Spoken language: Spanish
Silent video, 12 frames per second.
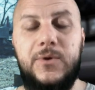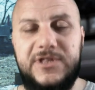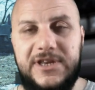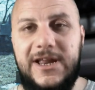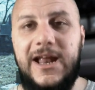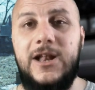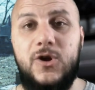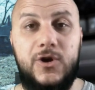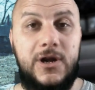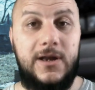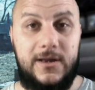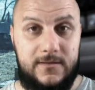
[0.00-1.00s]
que tenía él
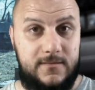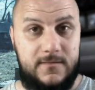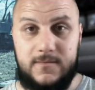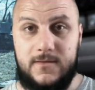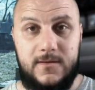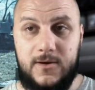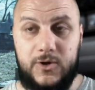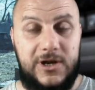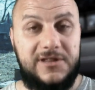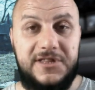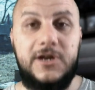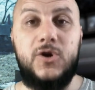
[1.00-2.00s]
con el, con
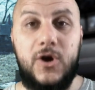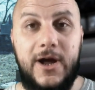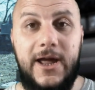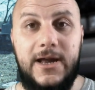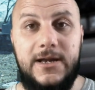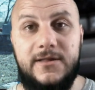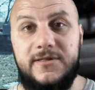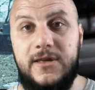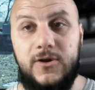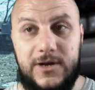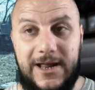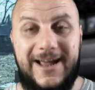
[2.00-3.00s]
el circo Haley, ¿sí?
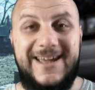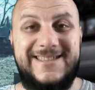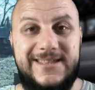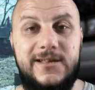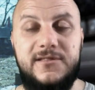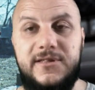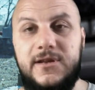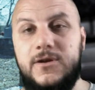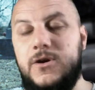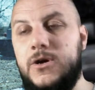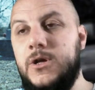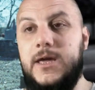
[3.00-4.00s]
con la gente del
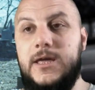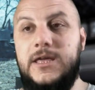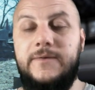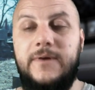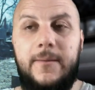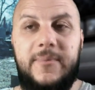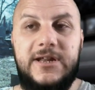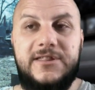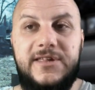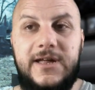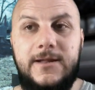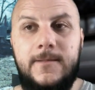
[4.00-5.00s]
circo, eh, y va a
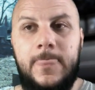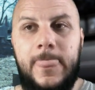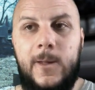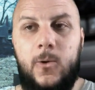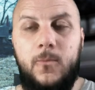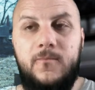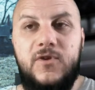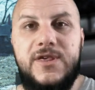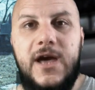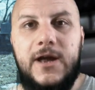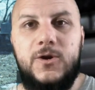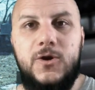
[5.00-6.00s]
aparecer un
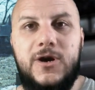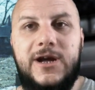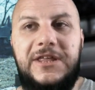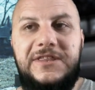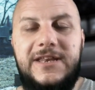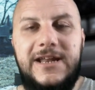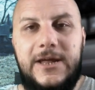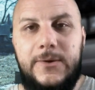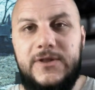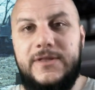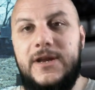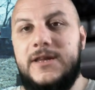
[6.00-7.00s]
villano que tiene que
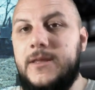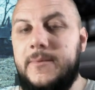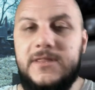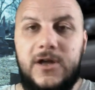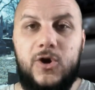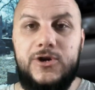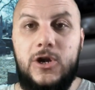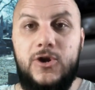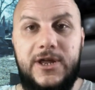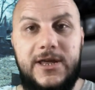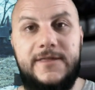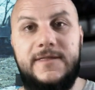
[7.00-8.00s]
ver directamente con el
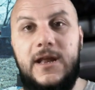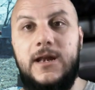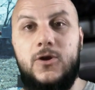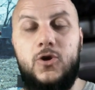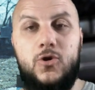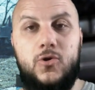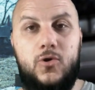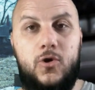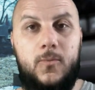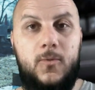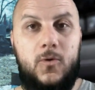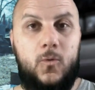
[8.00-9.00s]
origen de él
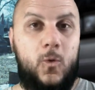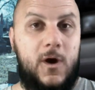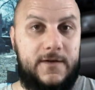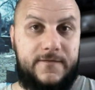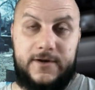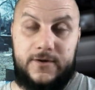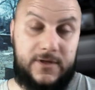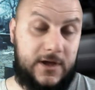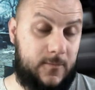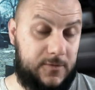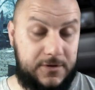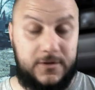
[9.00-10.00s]
como huérfano,
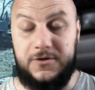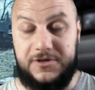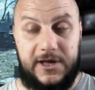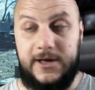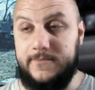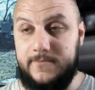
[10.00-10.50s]
digamos, ¿no? O sea,